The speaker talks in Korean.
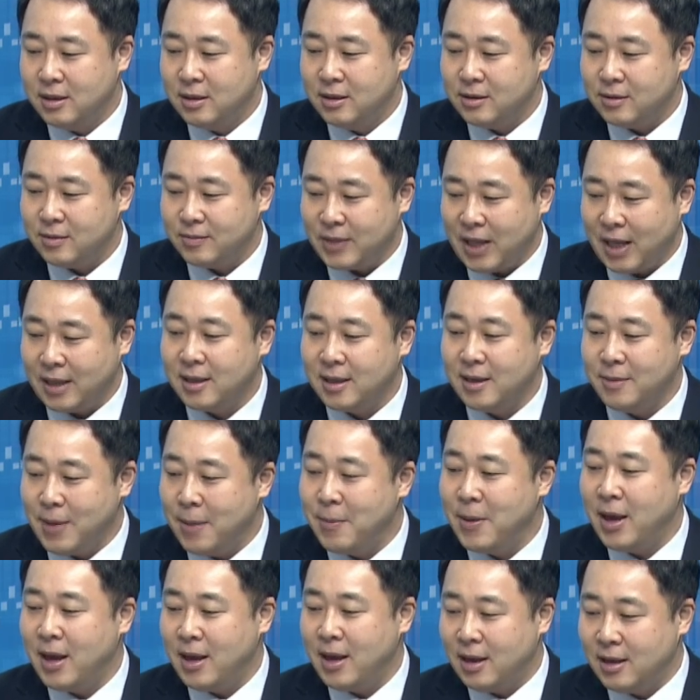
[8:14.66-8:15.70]
좀 단기
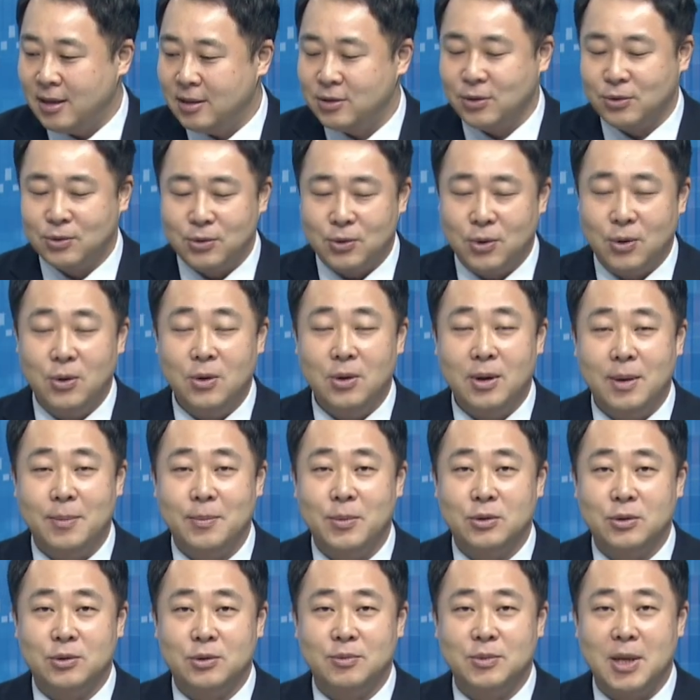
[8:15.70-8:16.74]
매매적으로
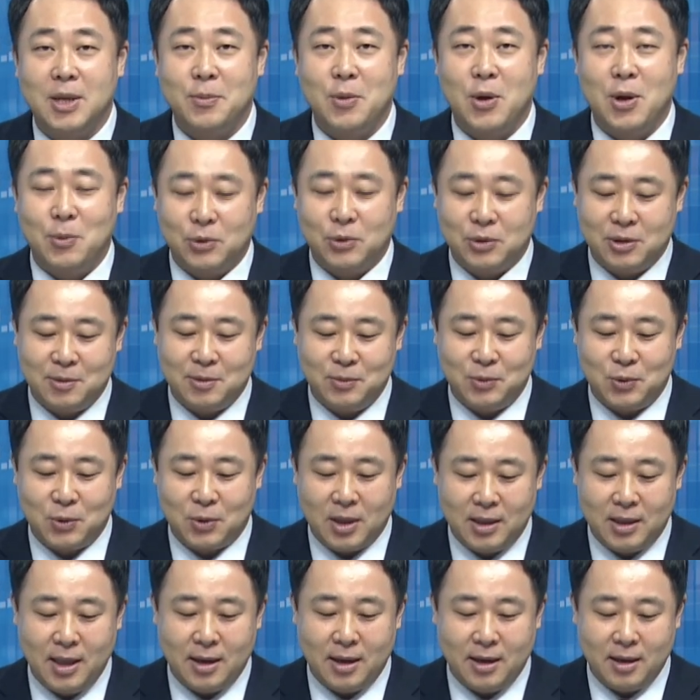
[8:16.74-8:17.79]
한번 좀 참여해 보셨으면
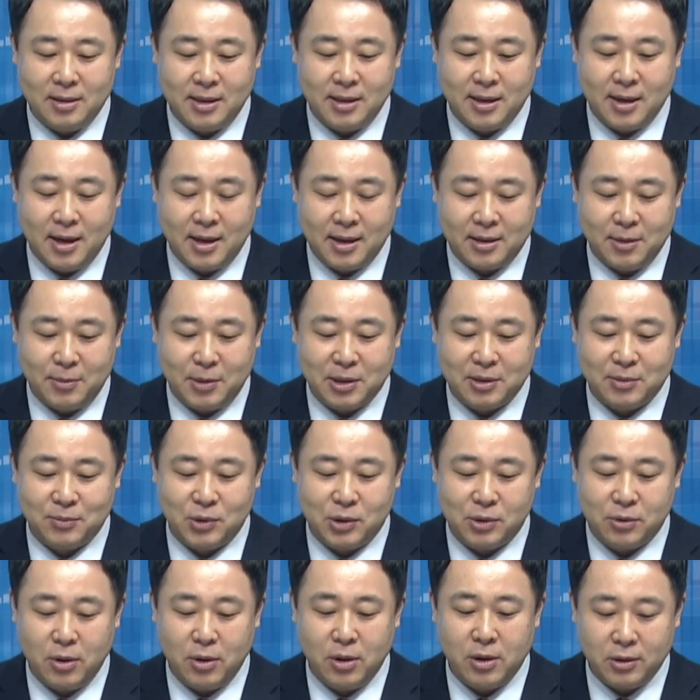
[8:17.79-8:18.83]
좋겠다라는 생각에서
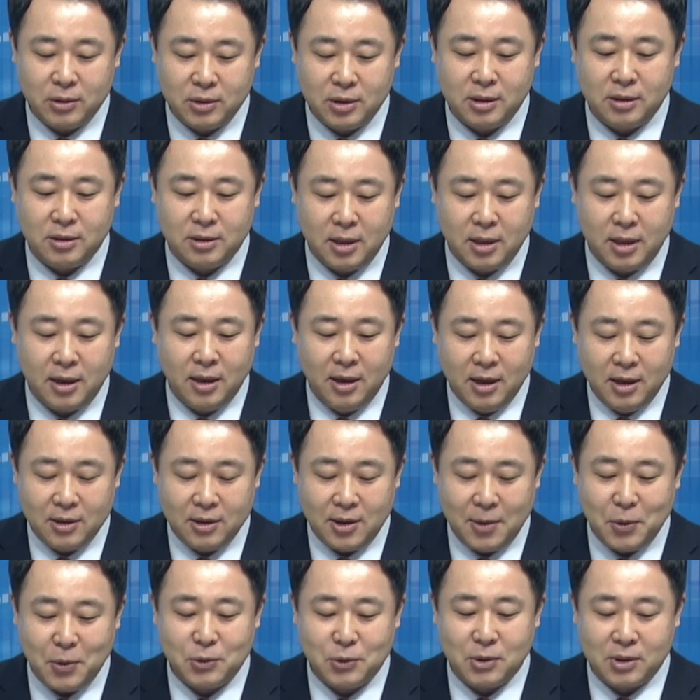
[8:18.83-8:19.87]
말씀드리고요. 역시 이제
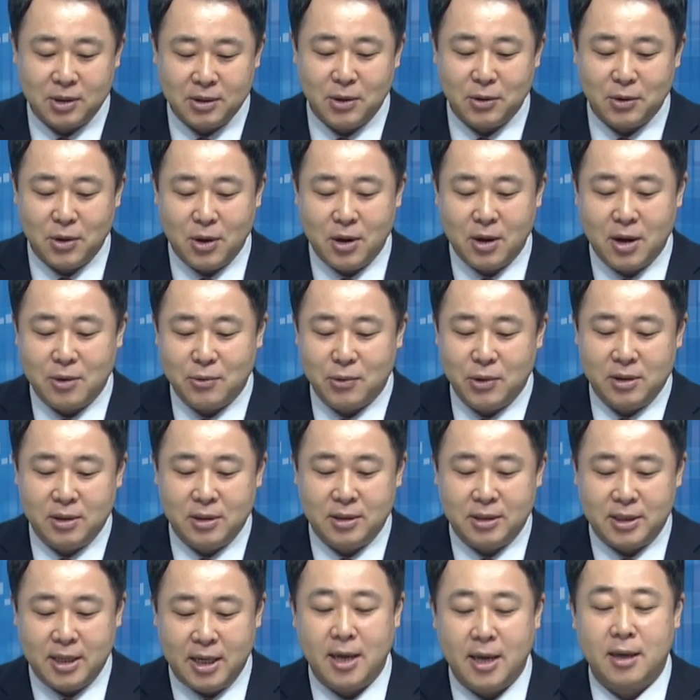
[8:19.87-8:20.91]
대표적인 성격을 갖고 있는
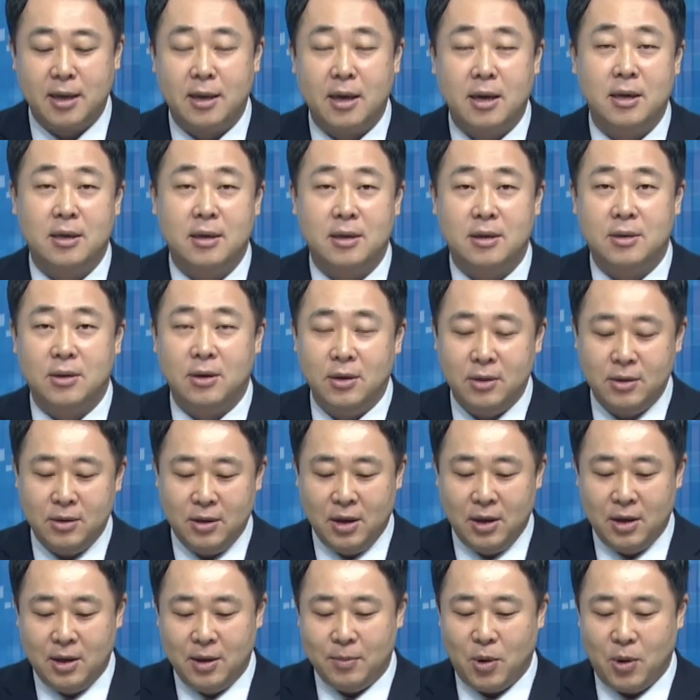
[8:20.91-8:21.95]
JNK 히터
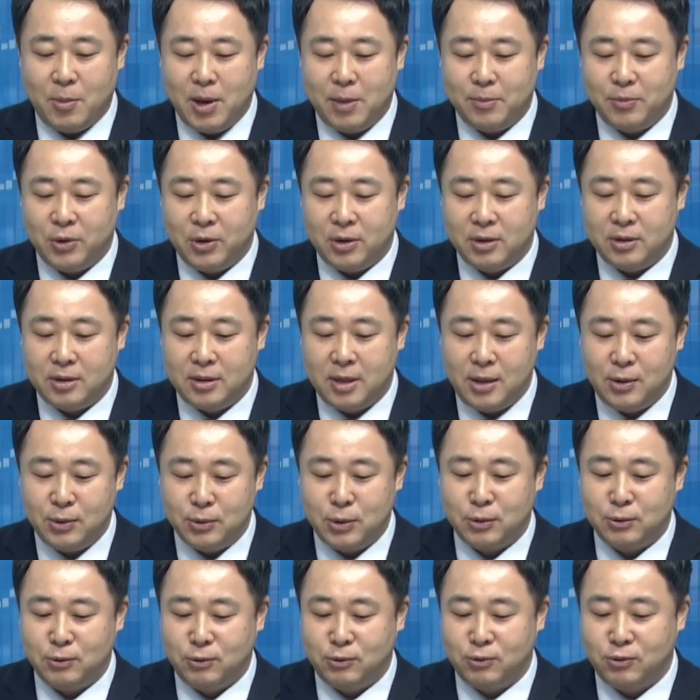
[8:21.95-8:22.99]
음. 범한 비열셀,
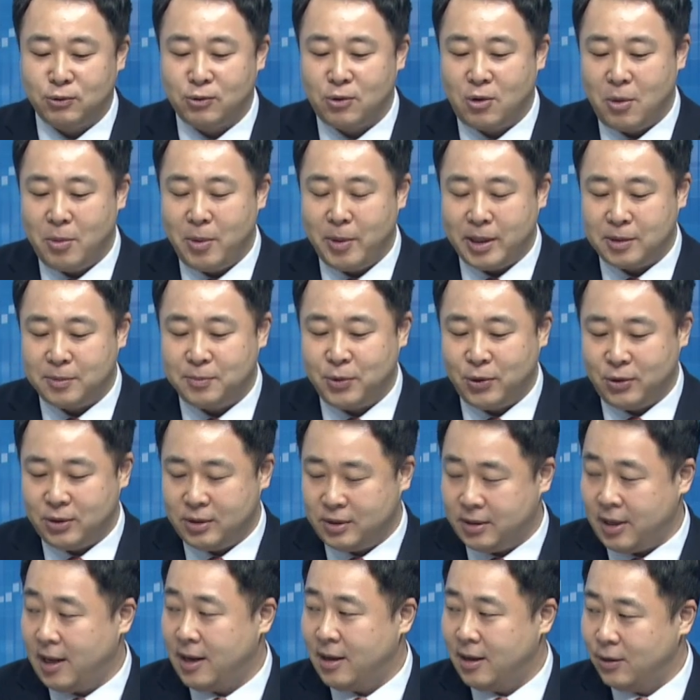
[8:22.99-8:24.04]
효성중공업,
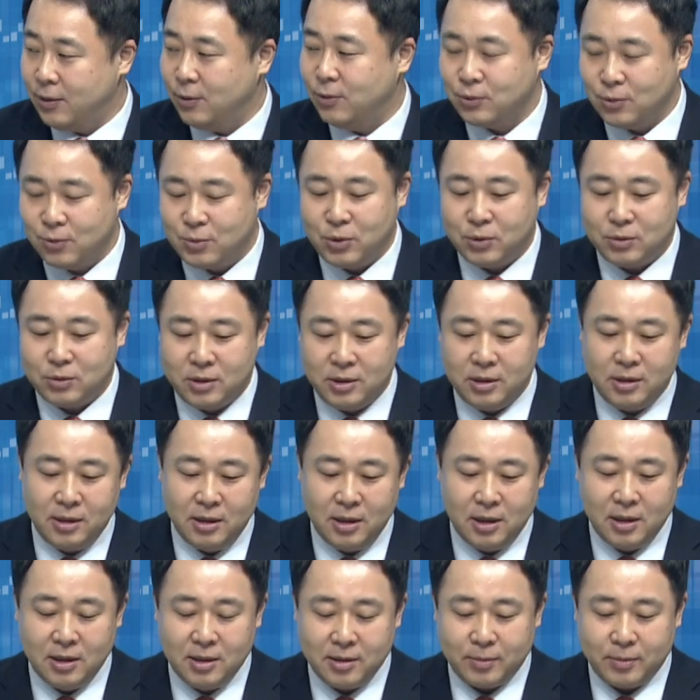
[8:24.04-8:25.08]
SP열셀 이 종목들
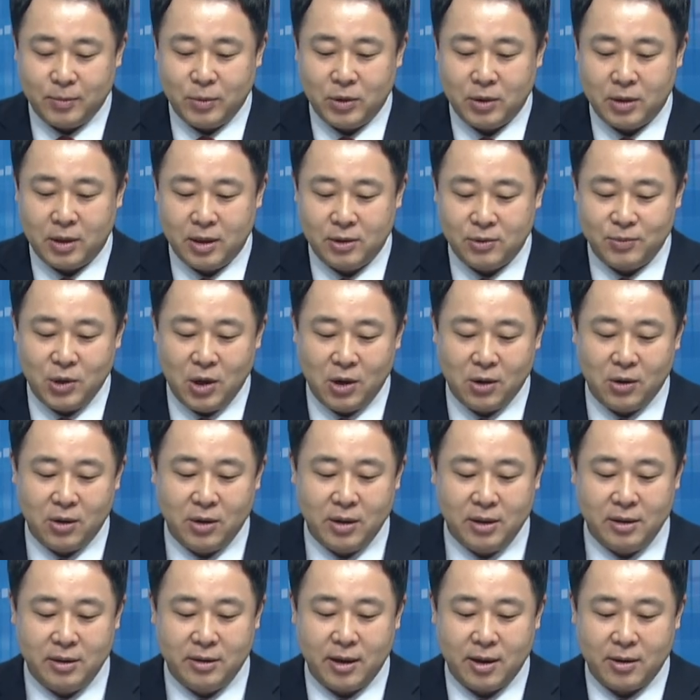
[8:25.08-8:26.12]
뭐 이렇게 좀 열거를
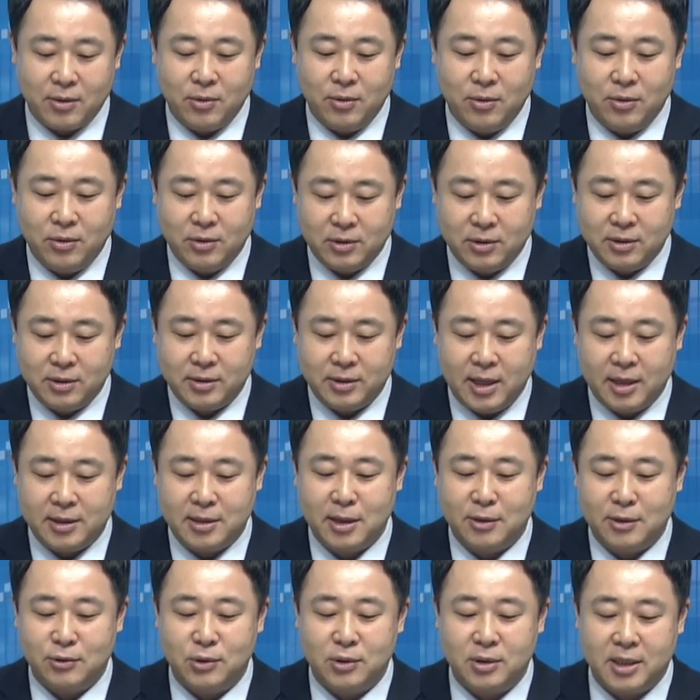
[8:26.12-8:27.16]
해드리겠고 역시 음.
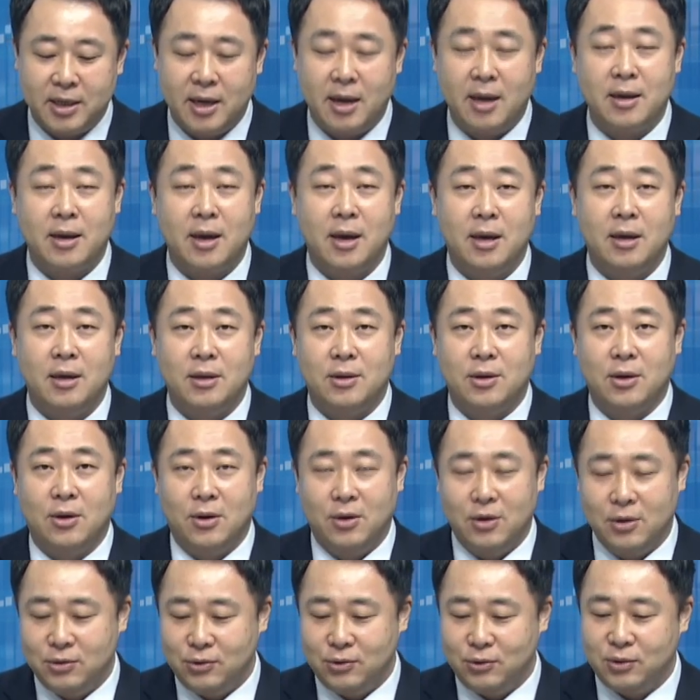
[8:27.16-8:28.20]
대장주인 JNK 히터
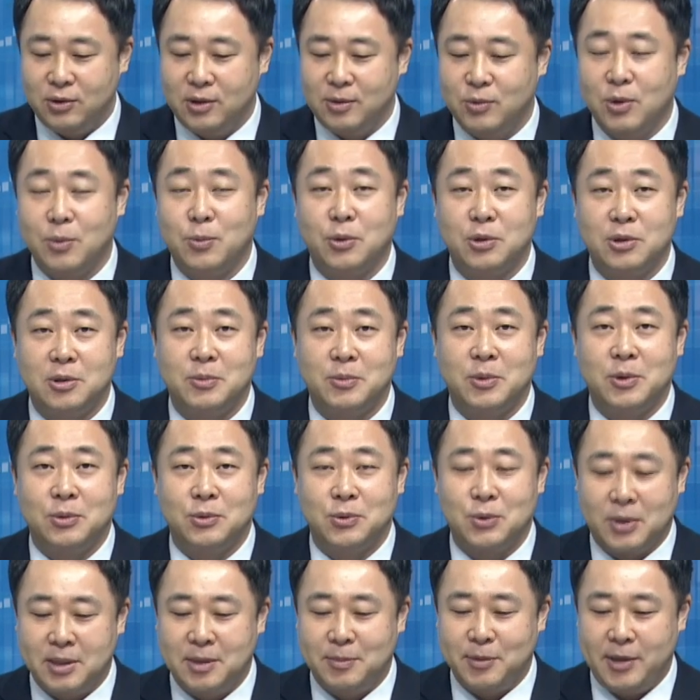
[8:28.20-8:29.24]
음. 중심으로 음. 보시면
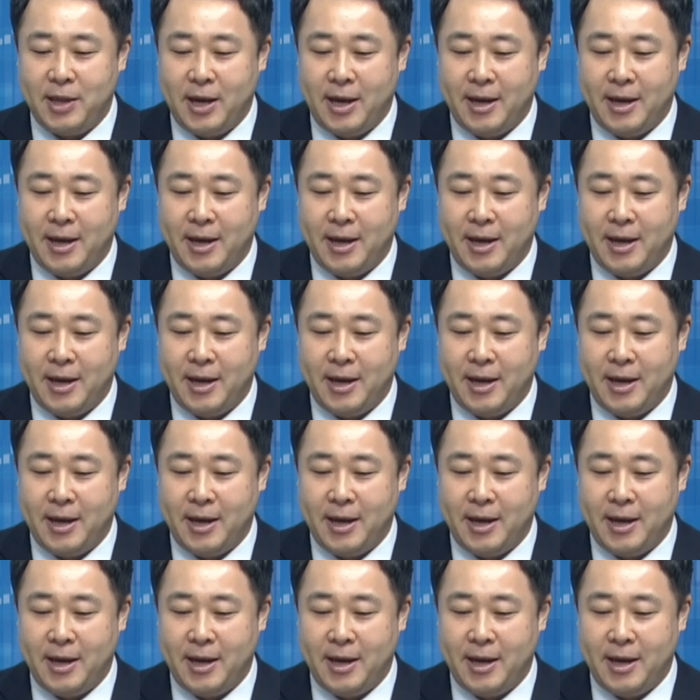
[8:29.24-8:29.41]
좋겠습니다.